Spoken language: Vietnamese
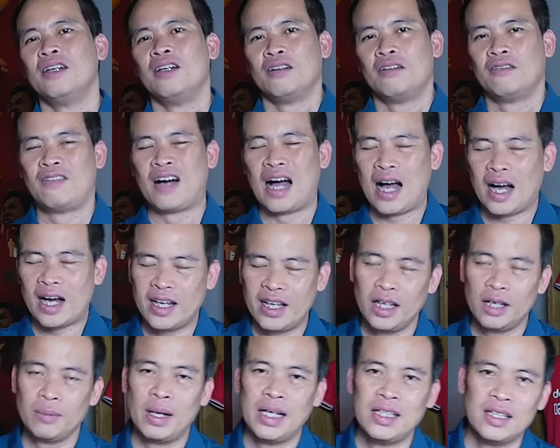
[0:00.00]
Và
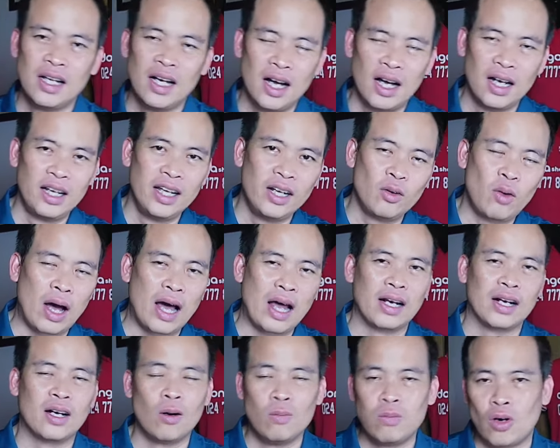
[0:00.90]
khi bây giờ liên
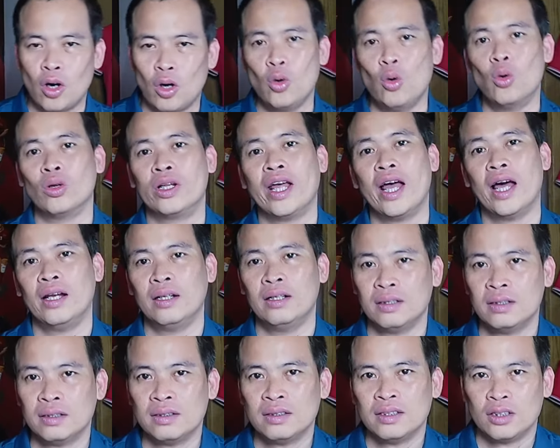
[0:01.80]
đoàn không có đủ tiền,
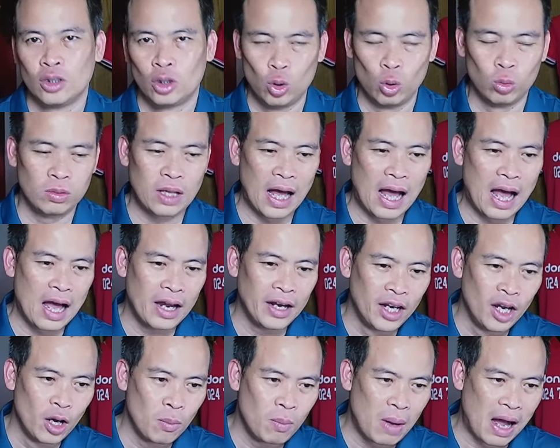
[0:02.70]
chúng ta
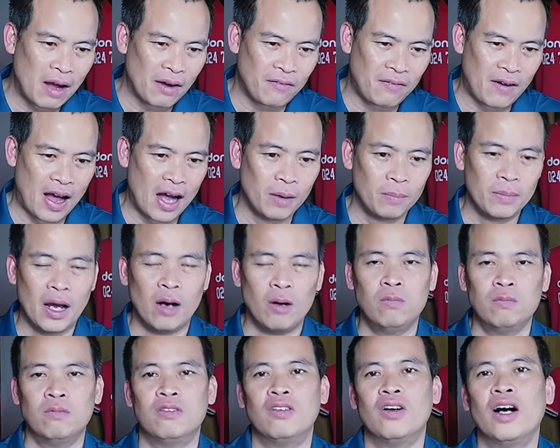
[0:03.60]
nếu mà phá hợp
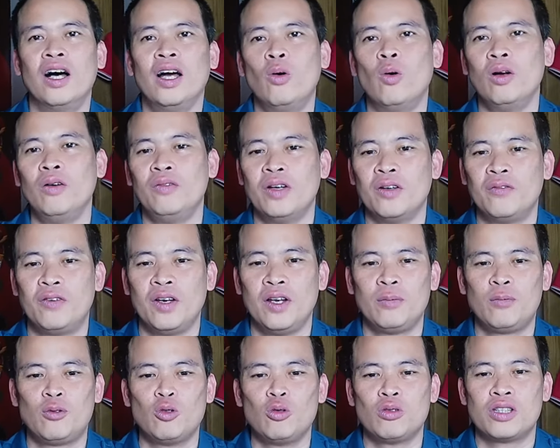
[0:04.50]
đồng với huấn luyện viên
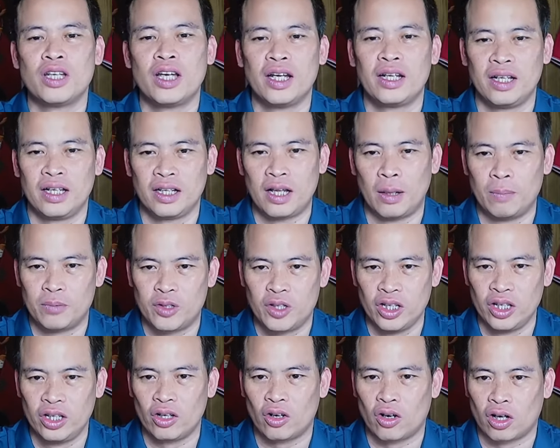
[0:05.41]
Philip Chu Chuse thì thậm
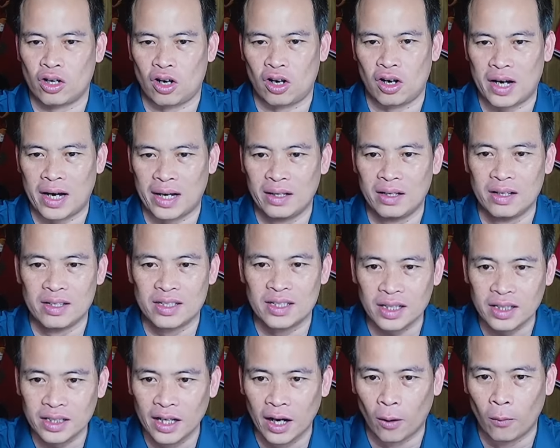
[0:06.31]
chí nó còn khó khăn hơn
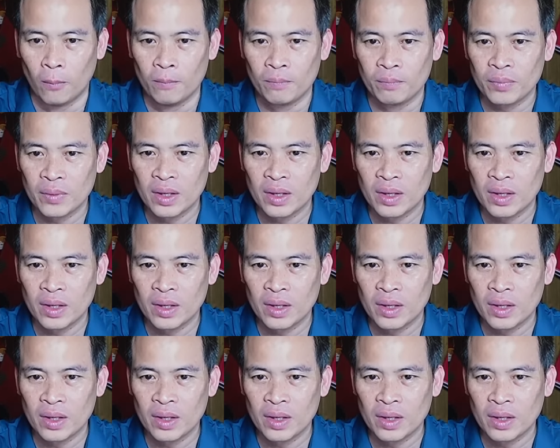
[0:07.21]
rất nhiều.